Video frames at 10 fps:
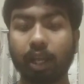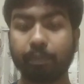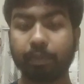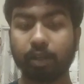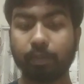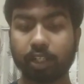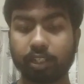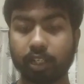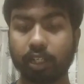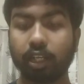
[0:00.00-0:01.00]
এপ্রিল
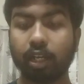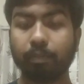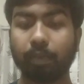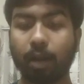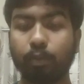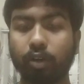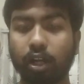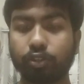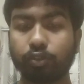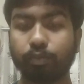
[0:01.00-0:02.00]
মাসে বাবর
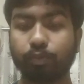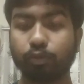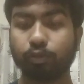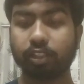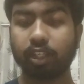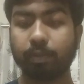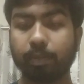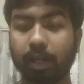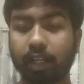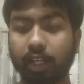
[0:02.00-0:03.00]
আজম পুরুষদের
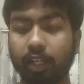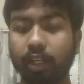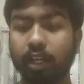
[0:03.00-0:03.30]
বিভাগে